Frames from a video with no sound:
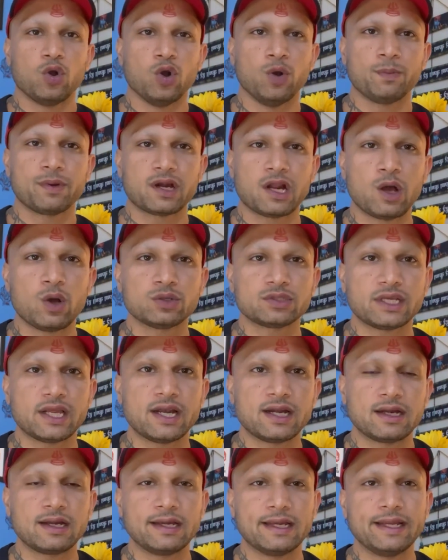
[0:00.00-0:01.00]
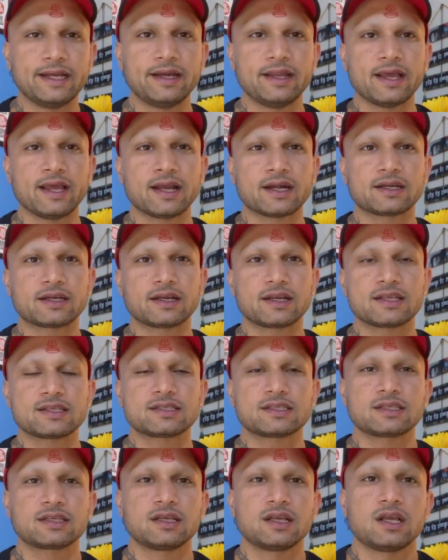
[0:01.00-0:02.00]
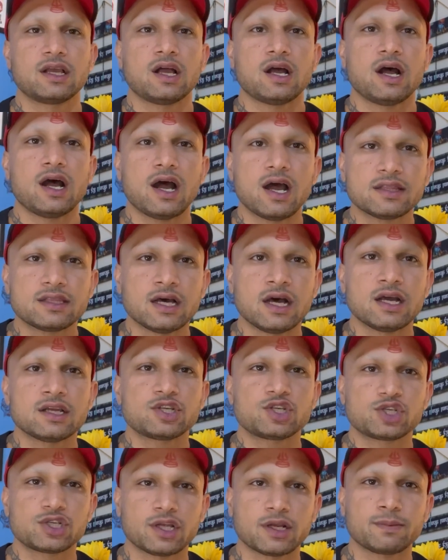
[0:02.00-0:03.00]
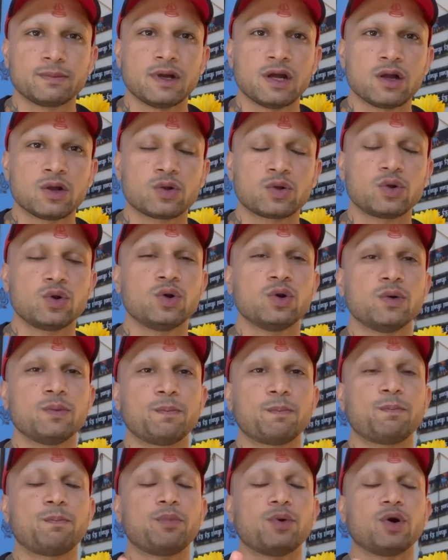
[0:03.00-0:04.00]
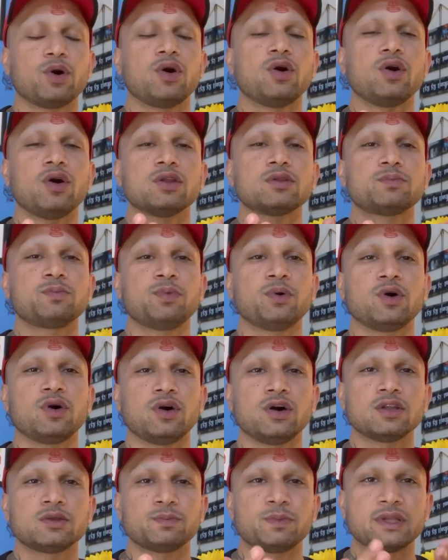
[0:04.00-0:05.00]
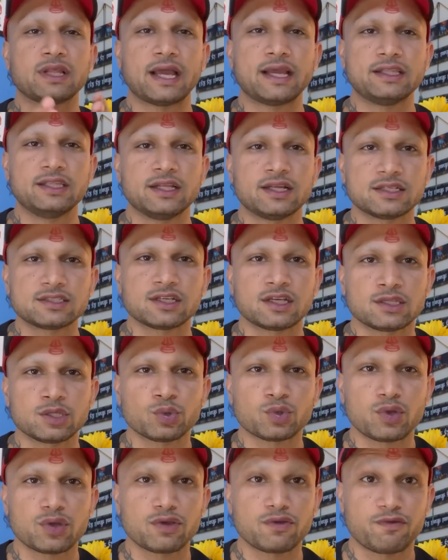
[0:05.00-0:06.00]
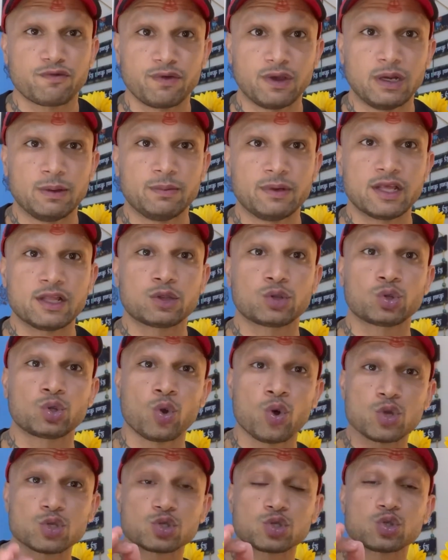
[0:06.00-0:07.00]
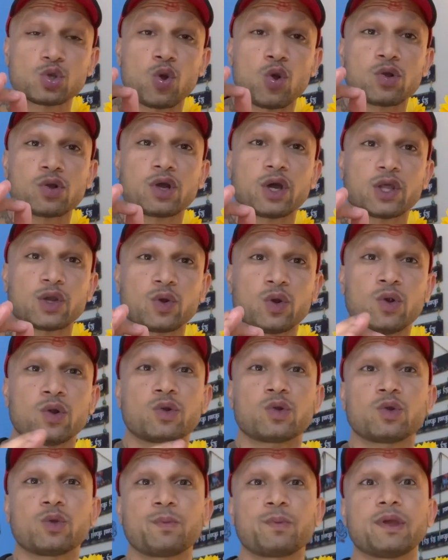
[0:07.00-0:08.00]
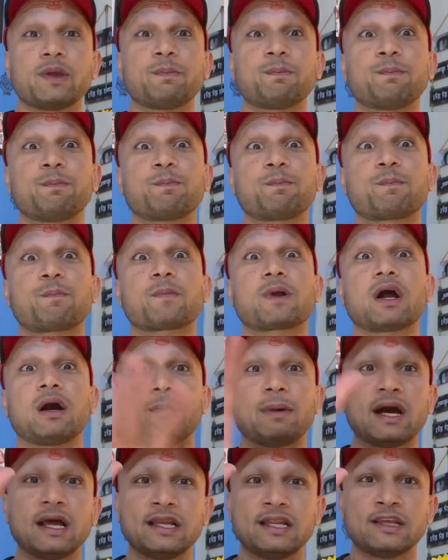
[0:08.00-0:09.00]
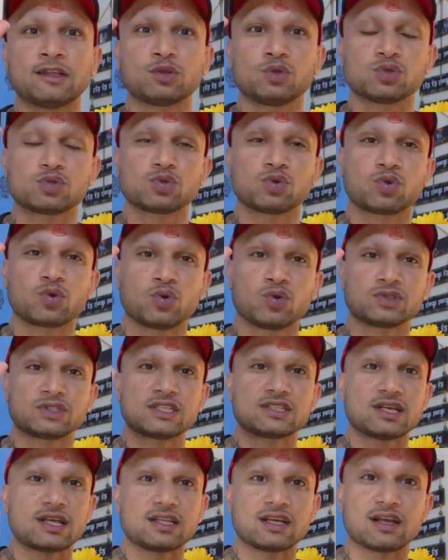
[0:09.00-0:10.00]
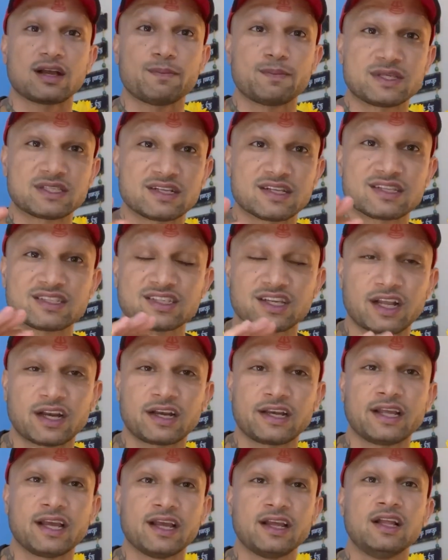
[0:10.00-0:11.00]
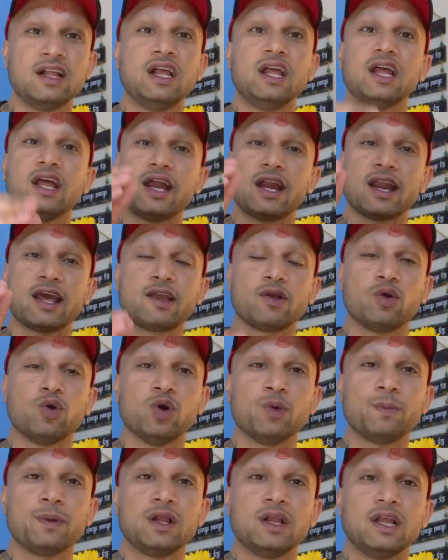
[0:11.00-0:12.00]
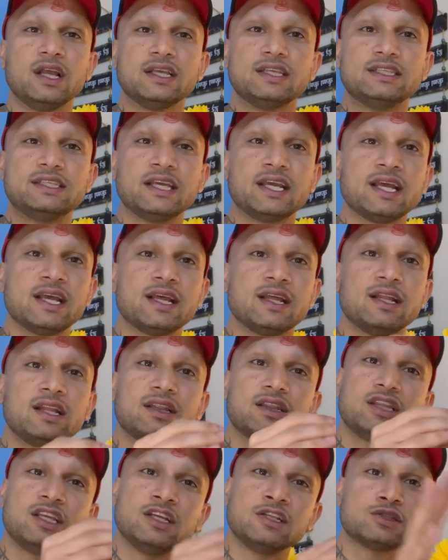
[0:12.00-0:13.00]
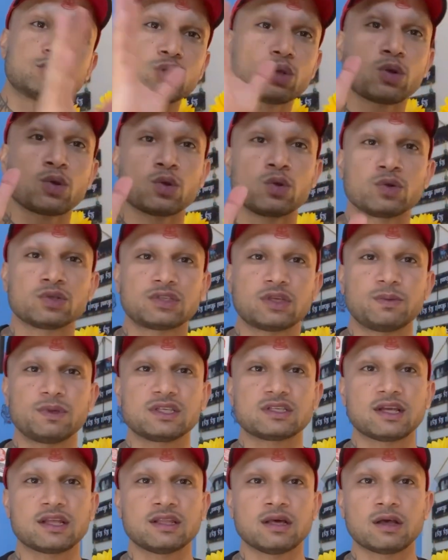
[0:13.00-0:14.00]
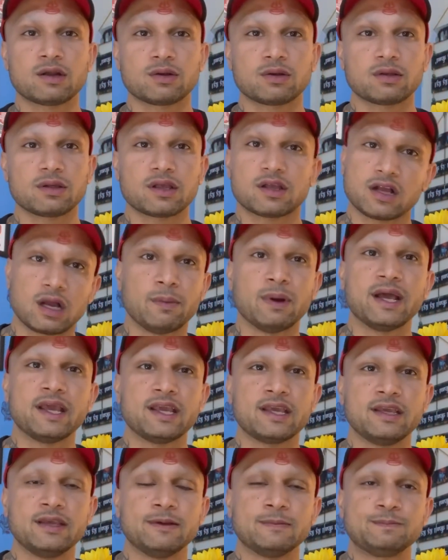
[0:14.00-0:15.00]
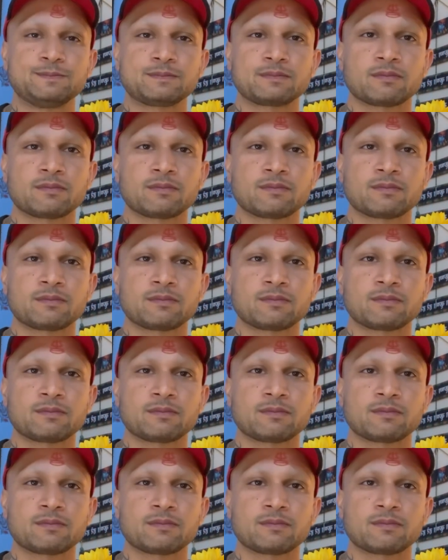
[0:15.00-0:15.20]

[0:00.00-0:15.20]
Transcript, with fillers: ओम राउत एंड लीड एक्ट्रेस अदा शर्मा को बहुत बहुत बधाई देना चाहता हूं क्योंकि फिल्म ने 200 करोड़ रुपए कमा लिए 200 करोड़ से ज्यादा का बिजनेस कर लिया है एंड आई होप ये 300 करोड़ से भी ज्यादा कमाएगी